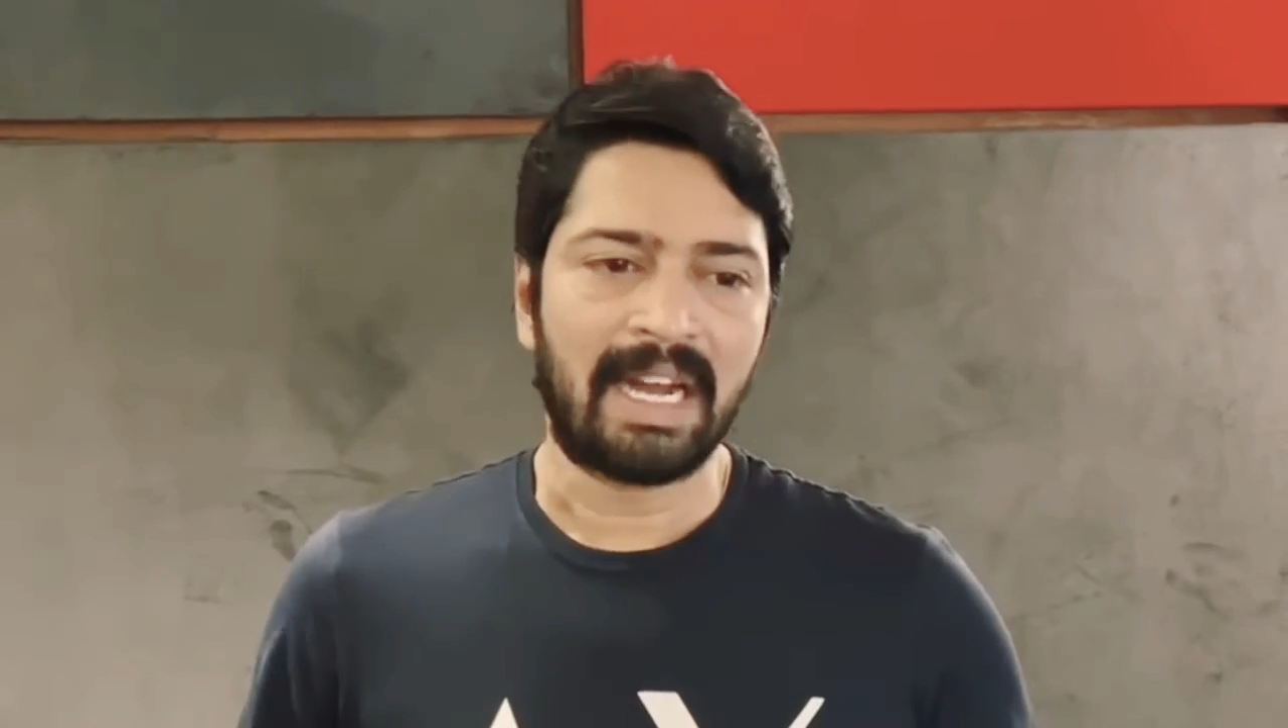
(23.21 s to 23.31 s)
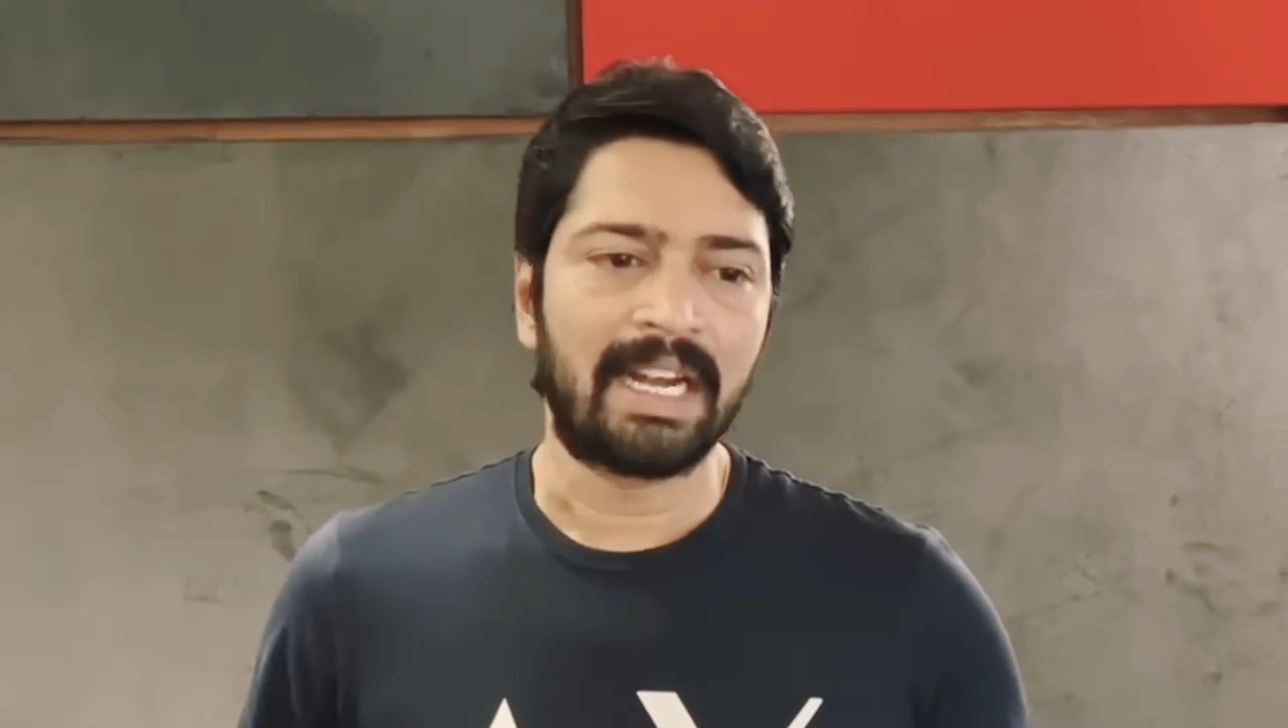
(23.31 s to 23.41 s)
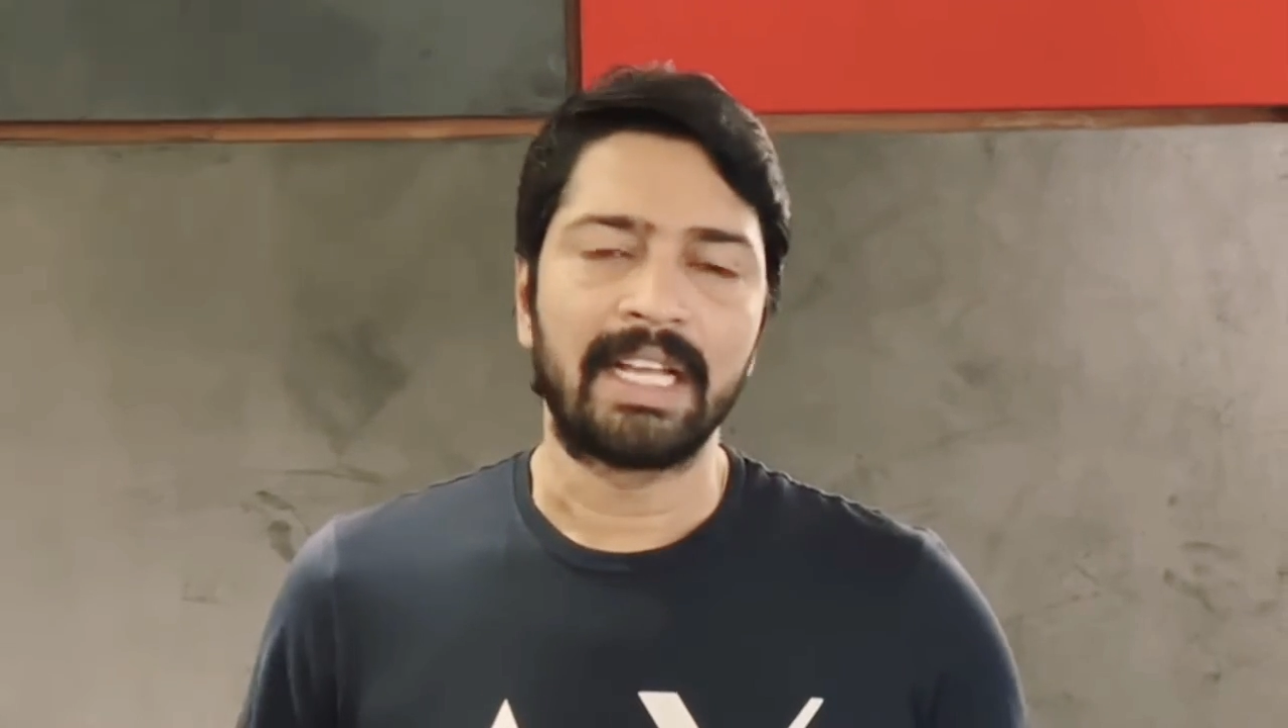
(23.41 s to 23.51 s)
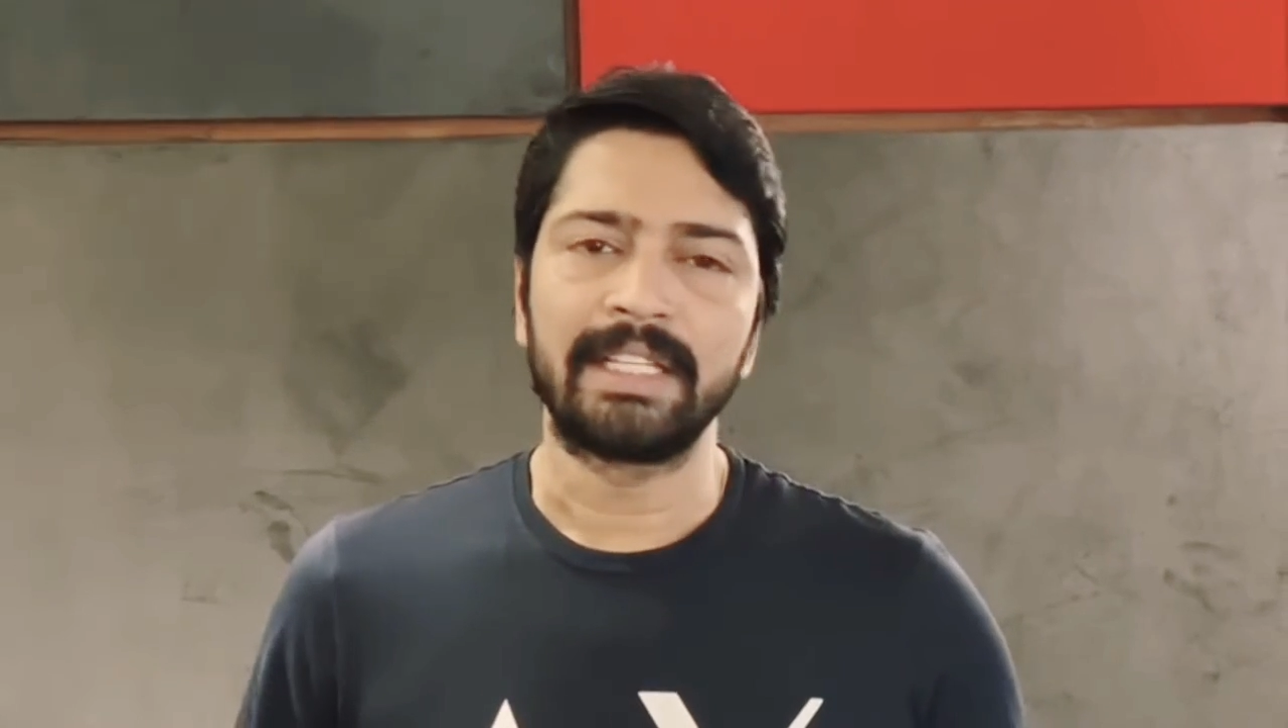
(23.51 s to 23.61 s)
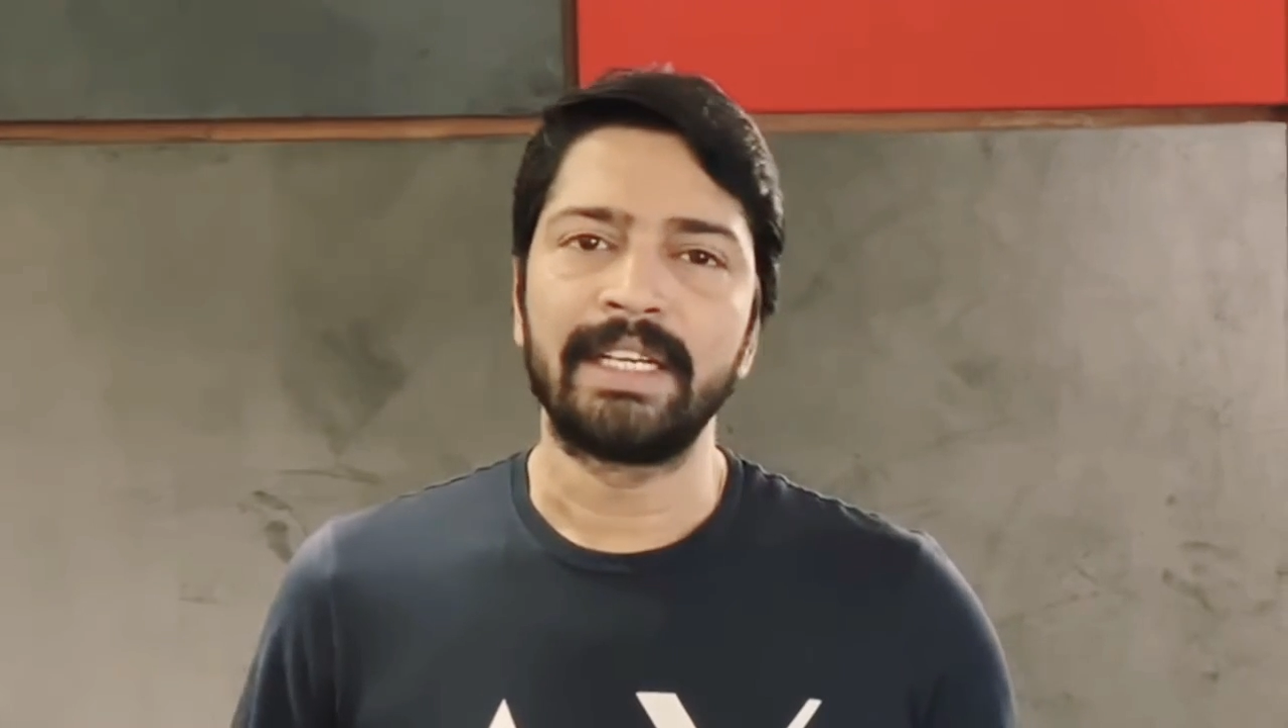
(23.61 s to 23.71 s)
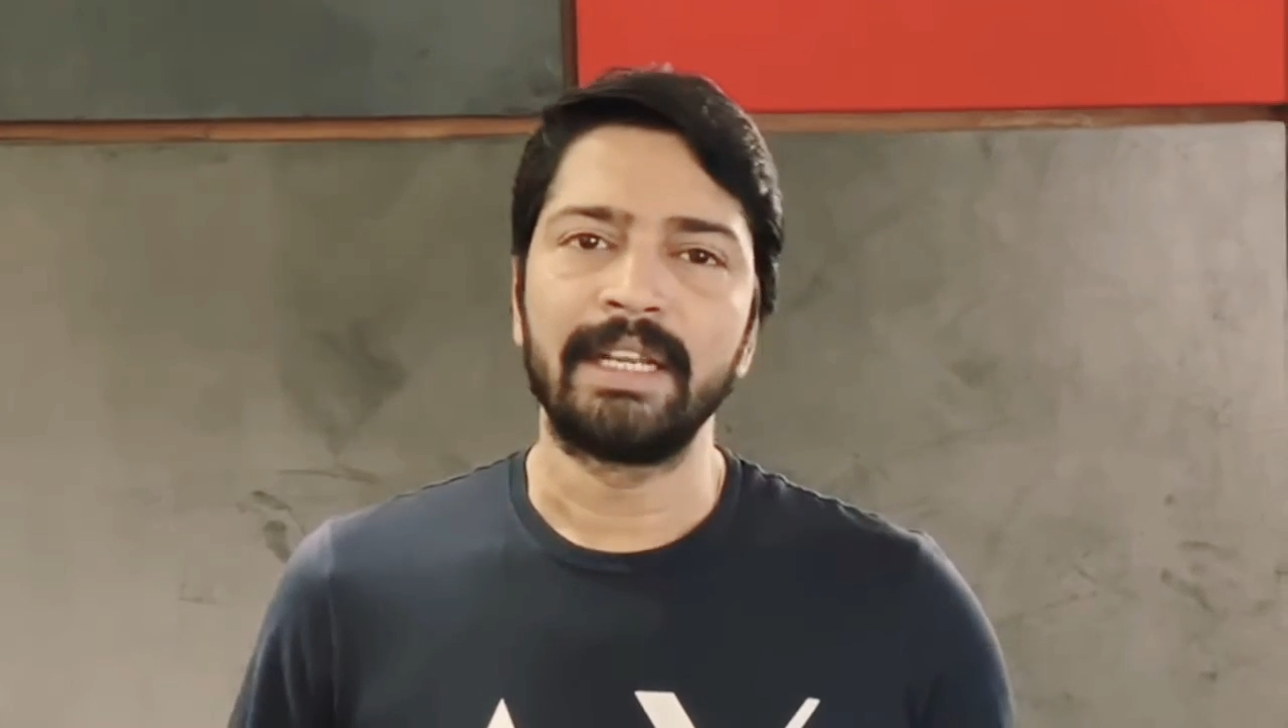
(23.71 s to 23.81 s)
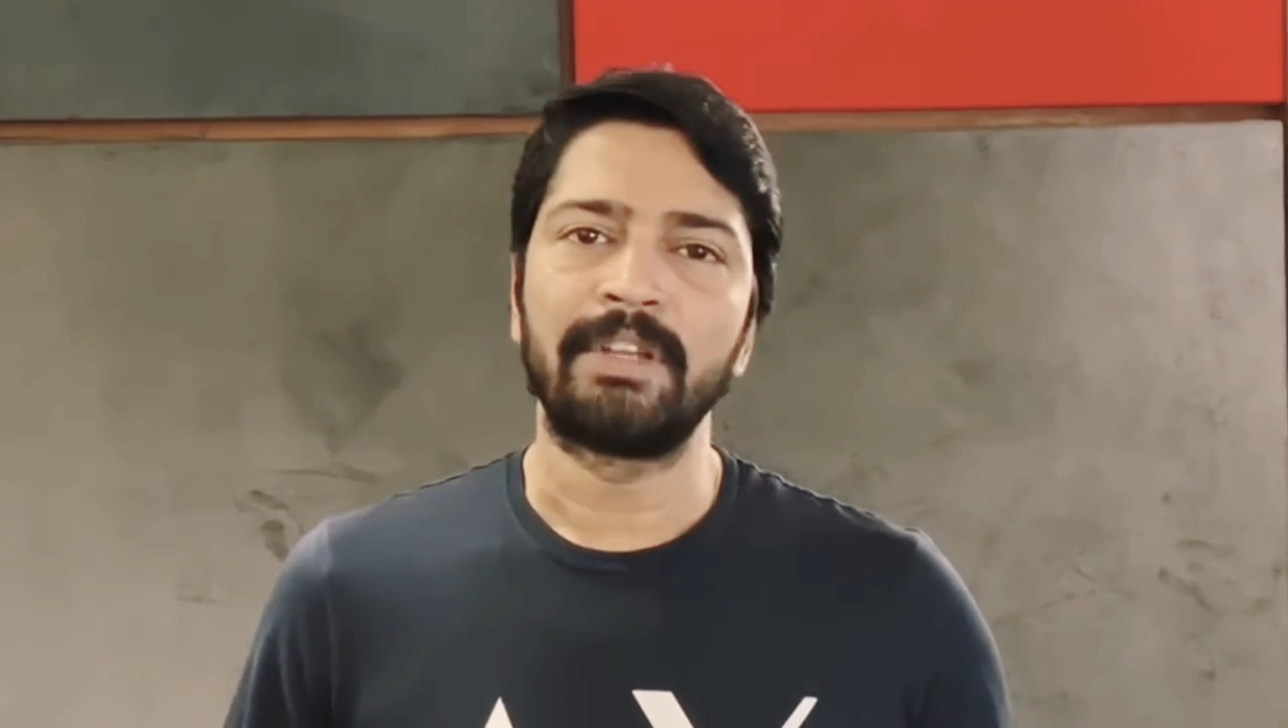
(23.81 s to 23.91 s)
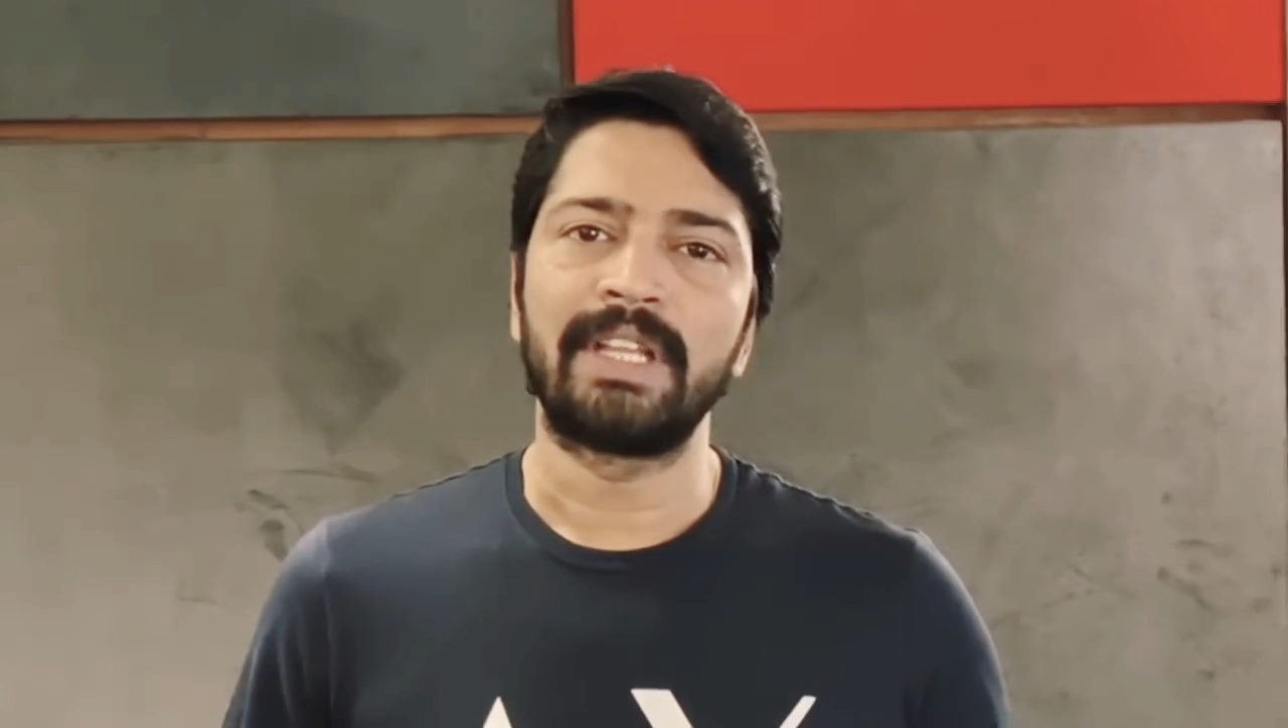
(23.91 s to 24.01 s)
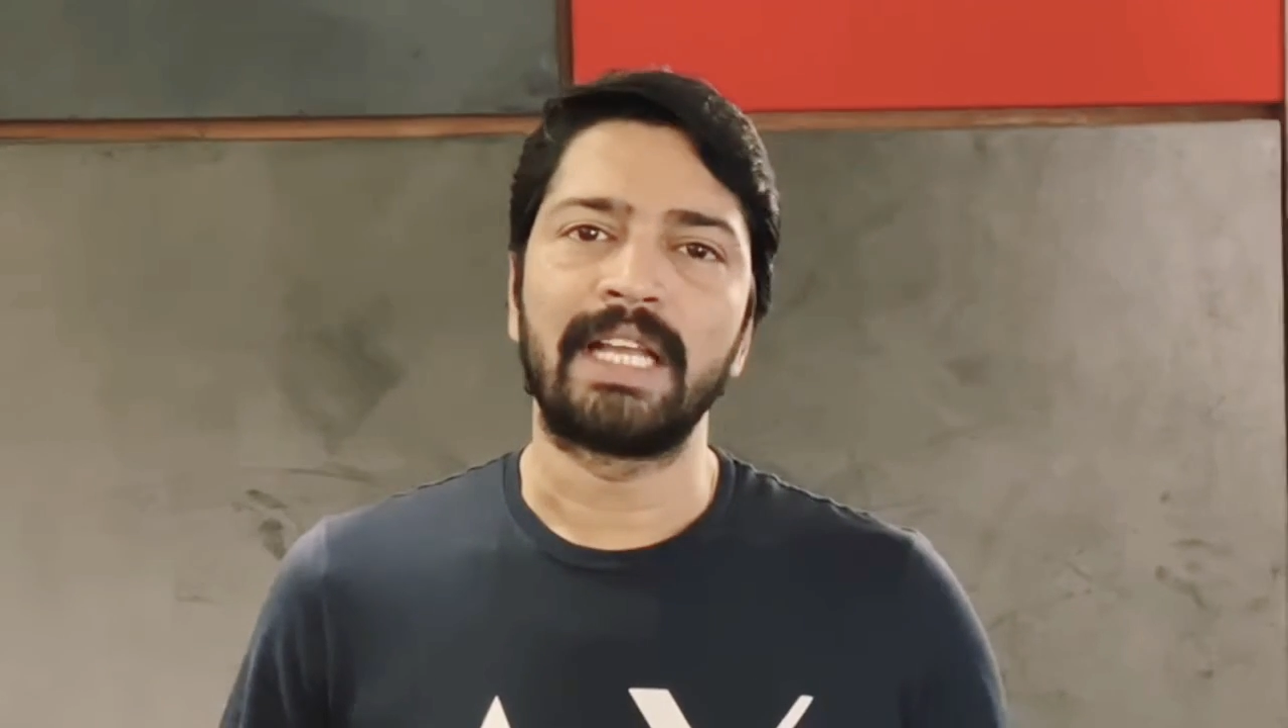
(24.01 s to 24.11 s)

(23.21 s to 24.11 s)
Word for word: మా నాంది టీంలో